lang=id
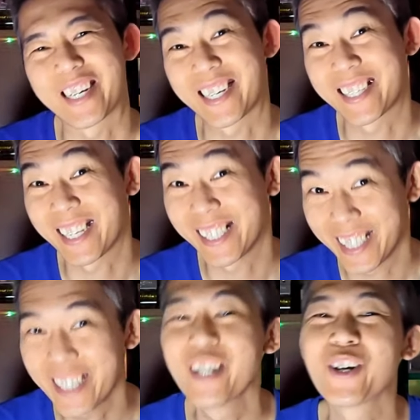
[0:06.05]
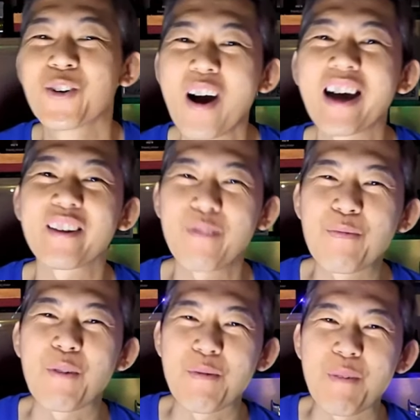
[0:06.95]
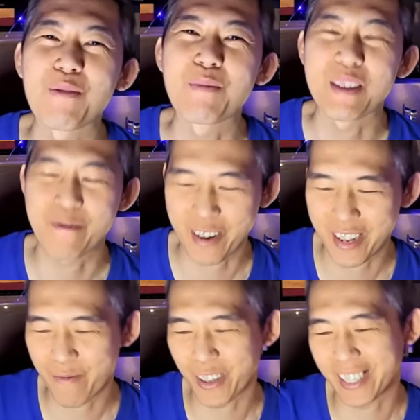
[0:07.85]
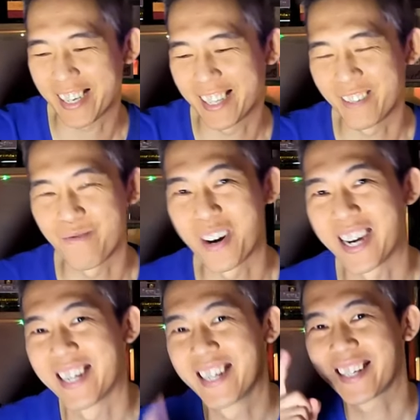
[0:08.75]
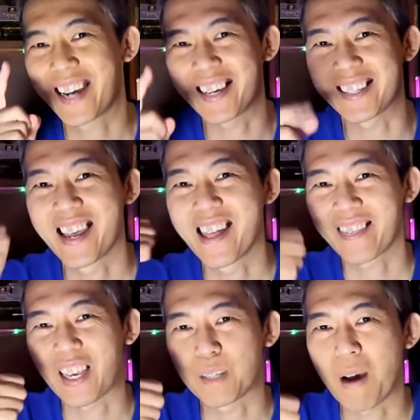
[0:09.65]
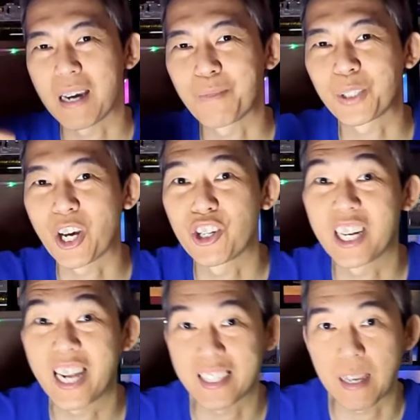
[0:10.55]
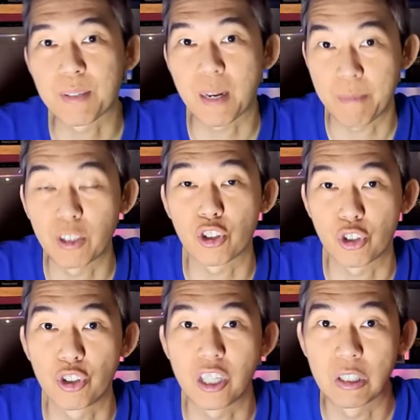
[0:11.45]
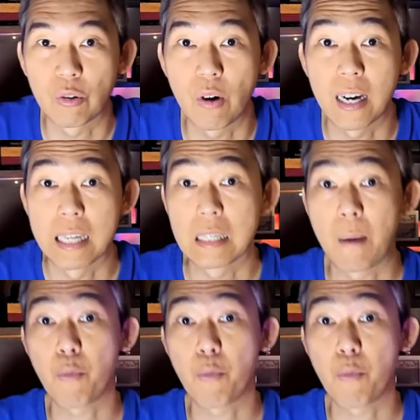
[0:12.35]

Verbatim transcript: Karena channel ini, gua akan review parfum-parfum budget friendly buat kalian semua. Guys, thanks banget buat kalian udah like, subscribe, dan terus dukung channel gua guys.